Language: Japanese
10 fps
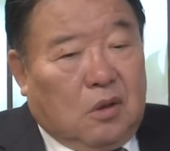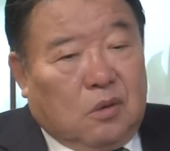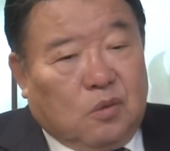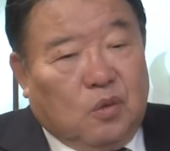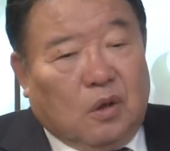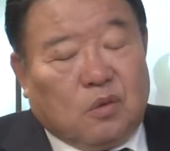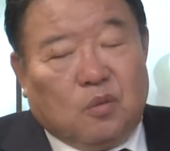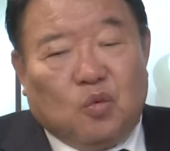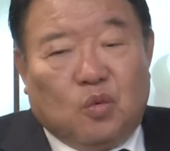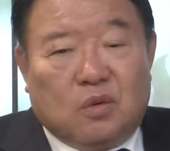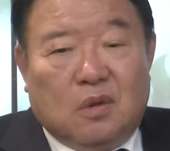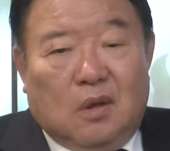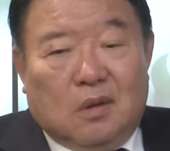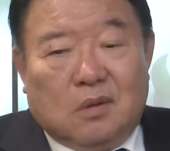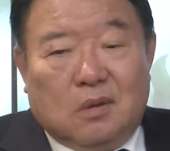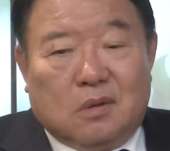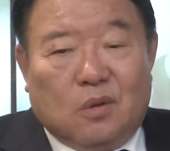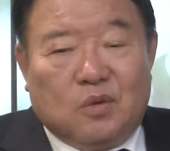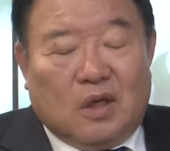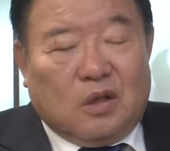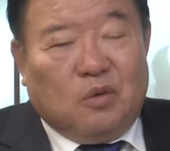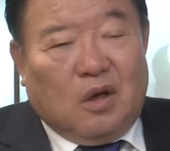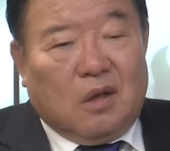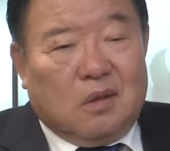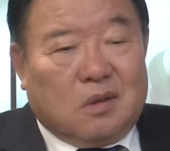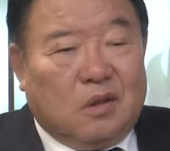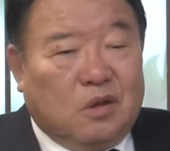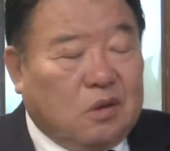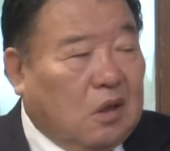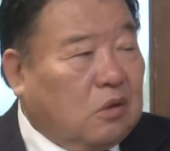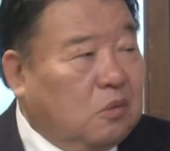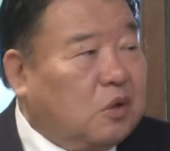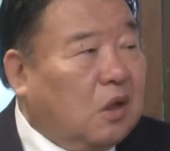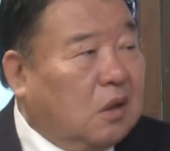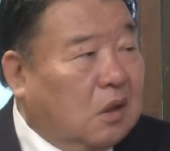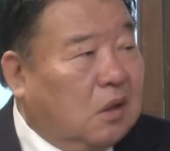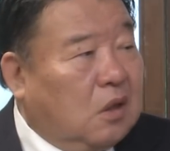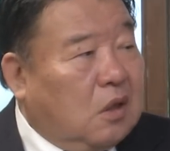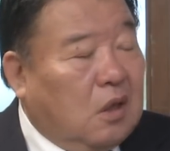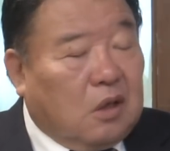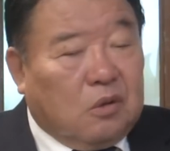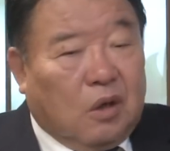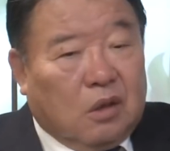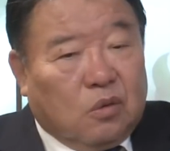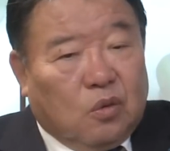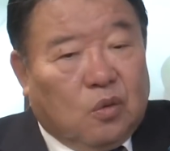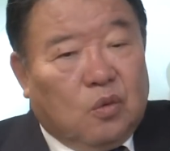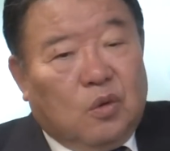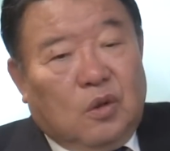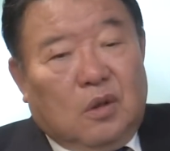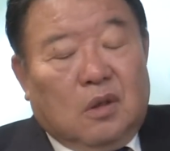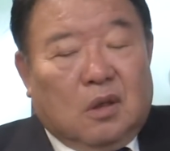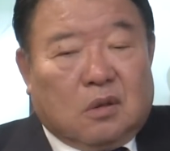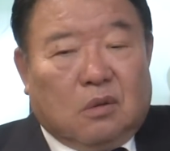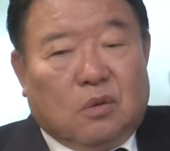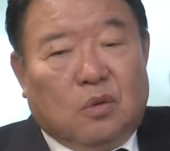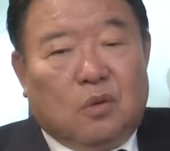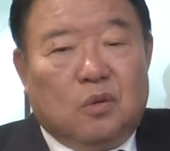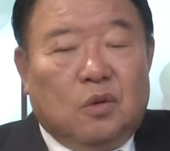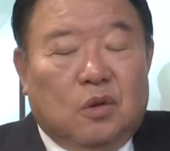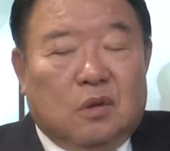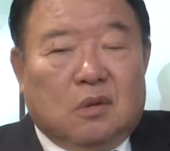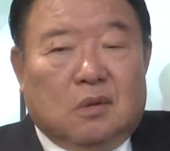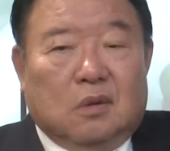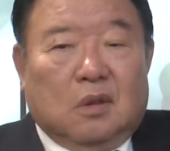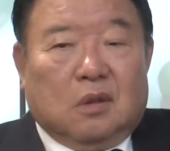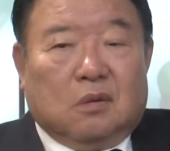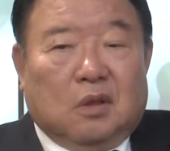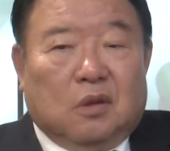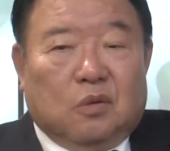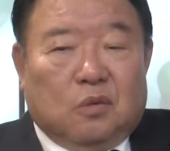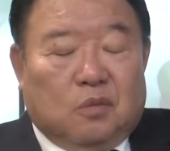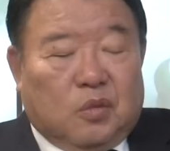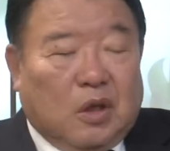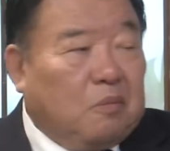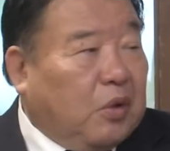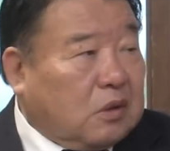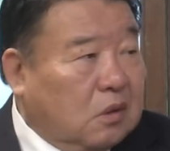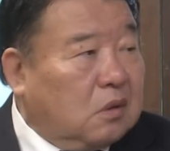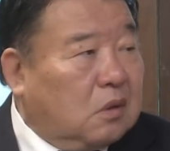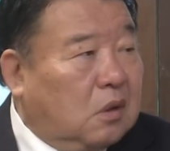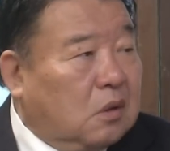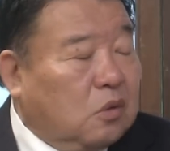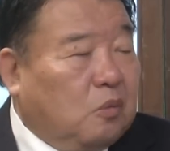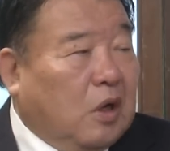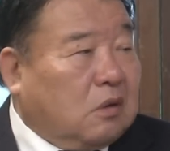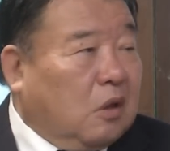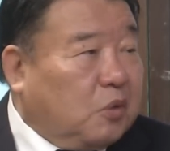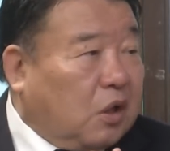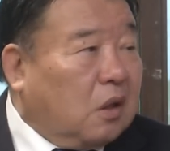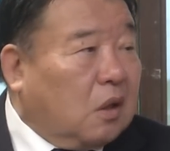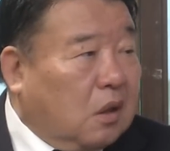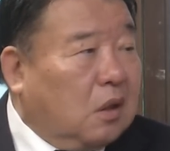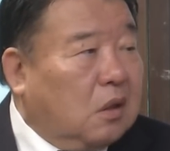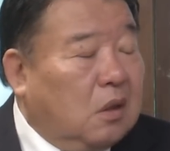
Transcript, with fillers: となるともうその先は戦術核みたいなねあるいはあのあそこのあの例の原発の爆破みたいなね、はい、